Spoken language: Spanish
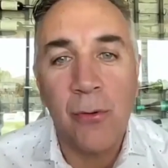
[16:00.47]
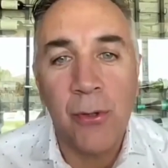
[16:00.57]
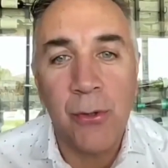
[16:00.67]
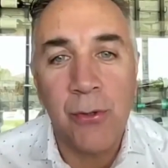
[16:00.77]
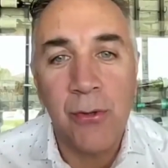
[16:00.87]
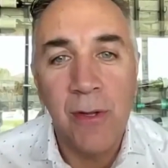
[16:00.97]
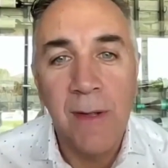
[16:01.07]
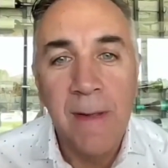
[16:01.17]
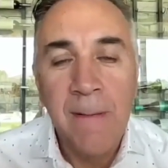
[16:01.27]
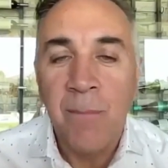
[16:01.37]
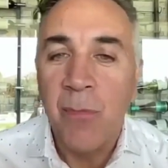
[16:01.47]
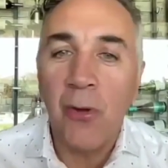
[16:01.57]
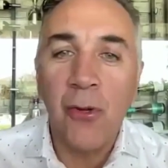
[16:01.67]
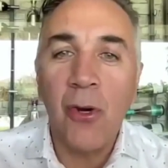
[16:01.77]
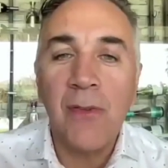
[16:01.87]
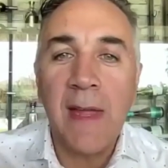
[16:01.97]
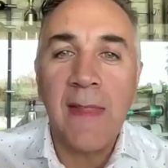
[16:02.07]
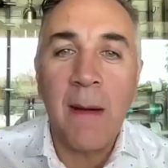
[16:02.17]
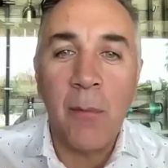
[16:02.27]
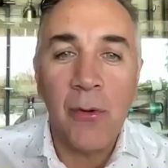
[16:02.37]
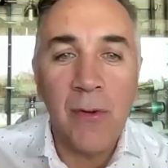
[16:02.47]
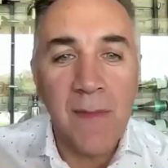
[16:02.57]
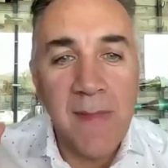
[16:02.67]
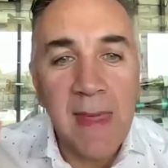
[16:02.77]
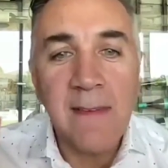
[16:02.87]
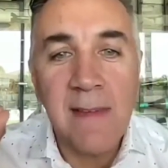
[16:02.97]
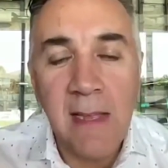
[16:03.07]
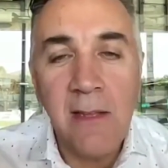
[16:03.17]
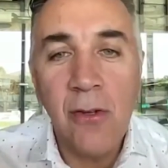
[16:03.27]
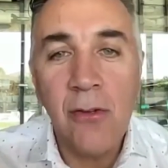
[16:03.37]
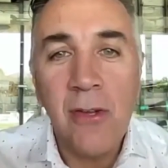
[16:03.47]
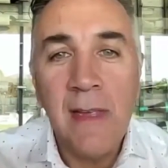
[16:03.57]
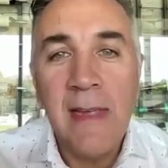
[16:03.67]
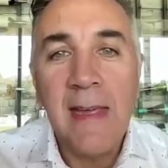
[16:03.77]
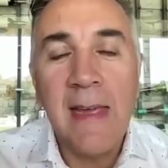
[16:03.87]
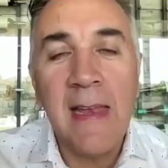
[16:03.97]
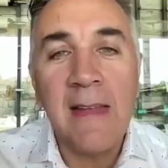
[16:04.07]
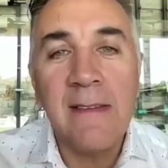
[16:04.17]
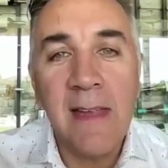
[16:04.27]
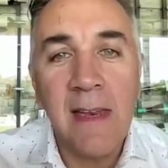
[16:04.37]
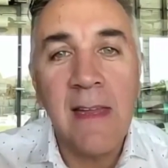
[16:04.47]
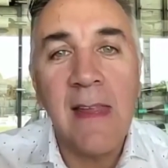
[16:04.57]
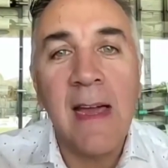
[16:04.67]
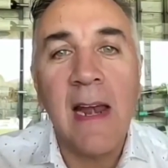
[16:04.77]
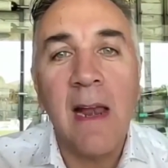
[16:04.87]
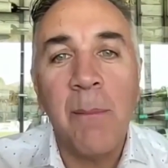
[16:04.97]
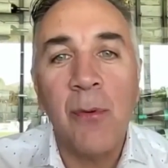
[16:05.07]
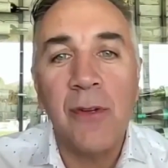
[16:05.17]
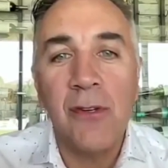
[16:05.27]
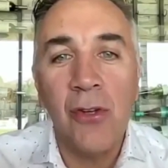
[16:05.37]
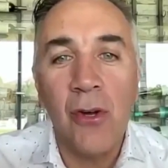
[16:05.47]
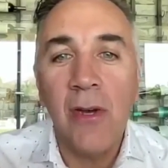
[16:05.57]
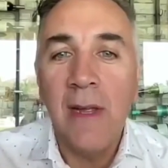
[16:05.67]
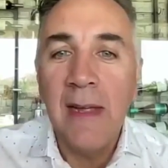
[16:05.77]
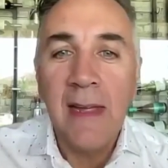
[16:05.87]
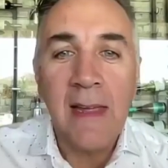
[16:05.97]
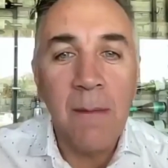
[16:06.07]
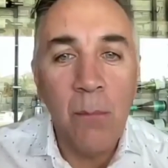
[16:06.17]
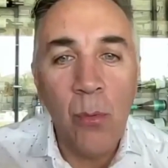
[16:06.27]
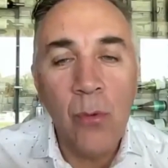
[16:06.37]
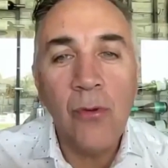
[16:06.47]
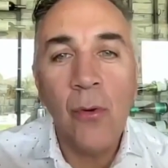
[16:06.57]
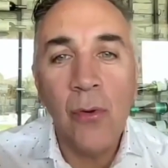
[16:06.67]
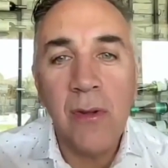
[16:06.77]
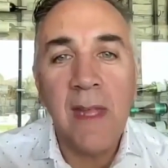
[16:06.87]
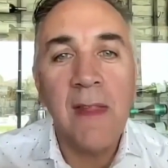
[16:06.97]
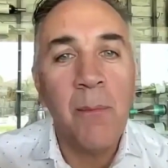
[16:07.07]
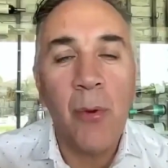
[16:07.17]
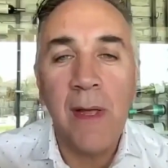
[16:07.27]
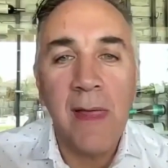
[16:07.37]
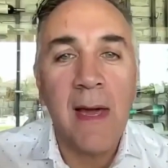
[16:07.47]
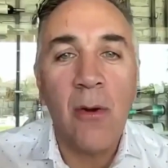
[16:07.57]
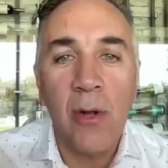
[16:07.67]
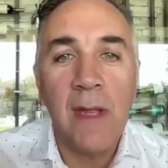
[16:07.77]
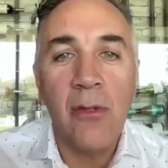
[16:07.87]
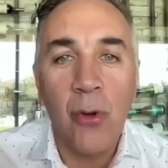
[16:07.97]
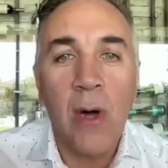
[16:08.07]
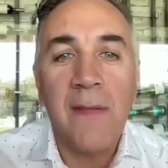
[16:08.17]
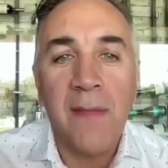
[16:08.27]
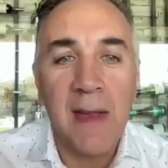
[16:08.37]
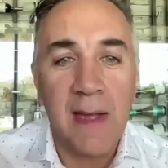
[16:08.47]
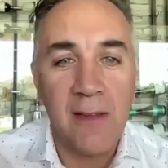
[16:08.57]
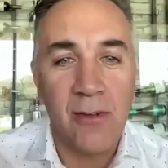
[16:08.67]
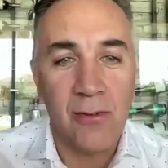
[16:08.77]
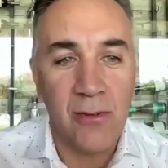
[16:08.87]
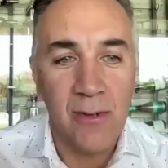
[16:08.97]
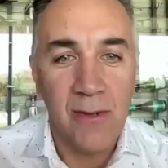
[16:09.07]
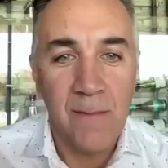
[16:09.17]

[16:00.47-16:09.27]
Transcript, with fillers: nosotros. Nosotros tardamos 10 años en hacer, en llegar a la posición que muchos de ustedes pueden llegar hoy en 2 a 3 años.